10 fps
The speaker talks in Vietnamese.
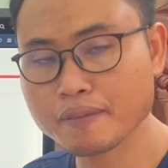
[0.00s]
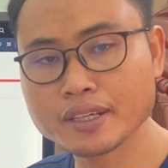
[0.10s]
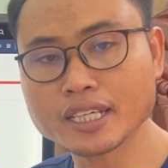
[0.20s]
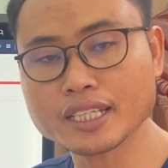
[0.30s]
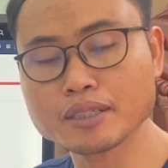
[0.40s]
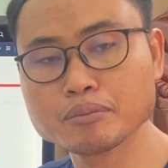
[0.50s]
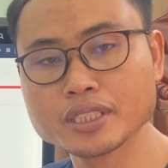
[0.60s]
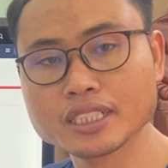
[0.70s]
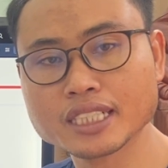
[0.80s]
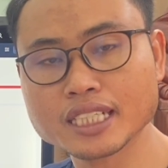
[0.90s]
nẹ đà
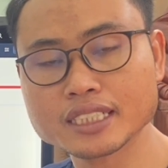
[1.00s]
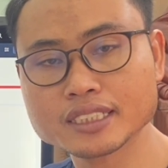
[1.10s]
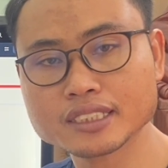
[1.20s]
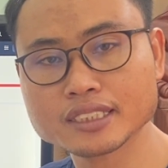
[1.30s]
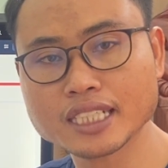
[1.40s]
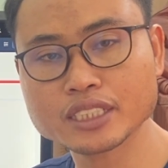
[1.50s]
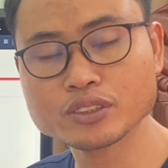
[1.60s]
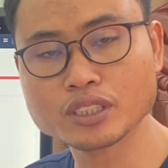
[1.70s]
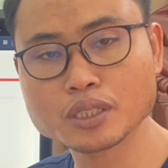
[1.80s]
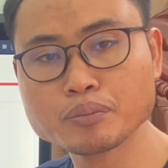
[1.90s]
miên ca sạc xa
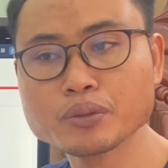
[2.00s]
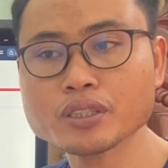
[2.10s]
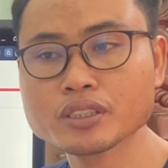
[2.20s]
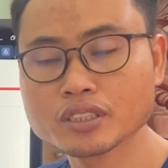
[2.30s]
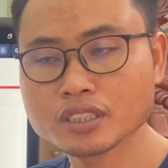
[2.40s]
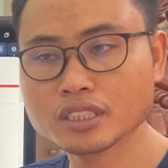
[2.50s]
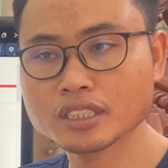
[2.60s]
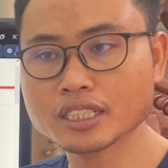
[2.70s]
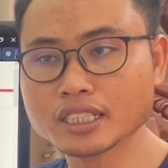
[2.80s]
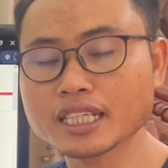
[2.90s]
chọn khắp búa
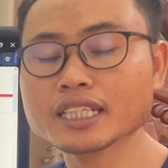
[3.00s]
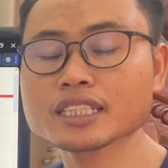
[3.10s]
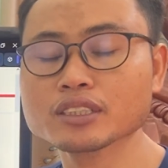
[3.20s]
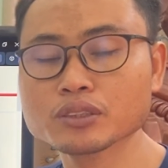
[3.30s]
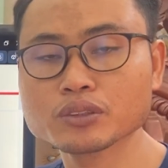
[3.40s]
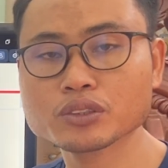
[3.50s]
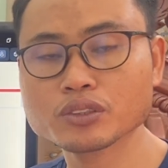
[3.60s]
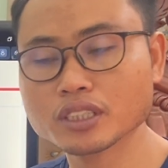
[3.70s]
nẹ đài kê từ tôi có